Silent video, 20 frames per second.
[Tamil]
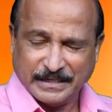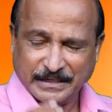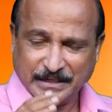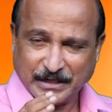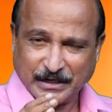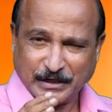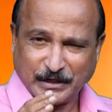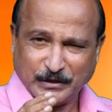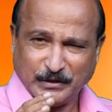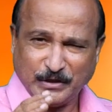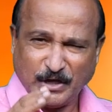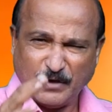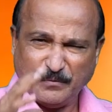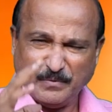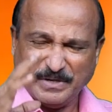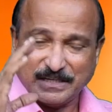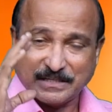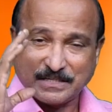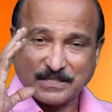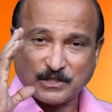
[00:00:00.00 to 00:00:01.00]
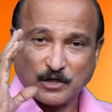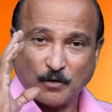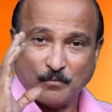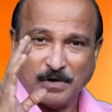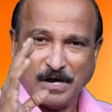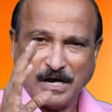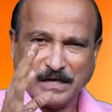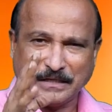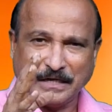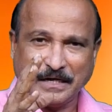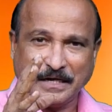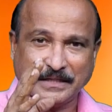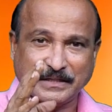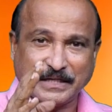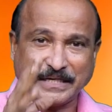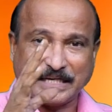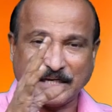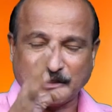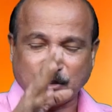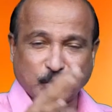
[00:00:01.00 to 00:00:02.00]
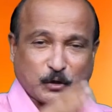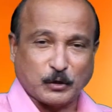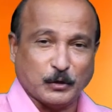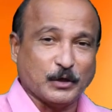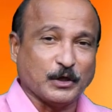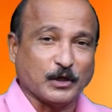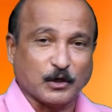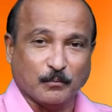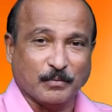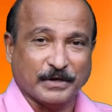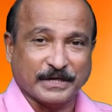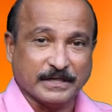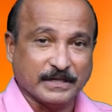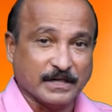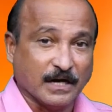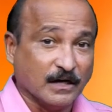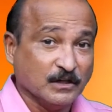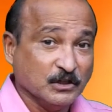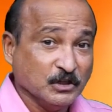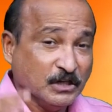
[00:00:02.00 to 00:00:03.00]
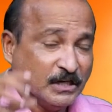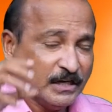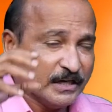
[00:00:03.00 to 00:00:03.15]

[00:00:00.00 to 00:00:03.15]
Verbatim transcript: இன்றைக்கு தெய்வீக சமாதானத்தை கற்றுக் கொடுக்க போகிறார்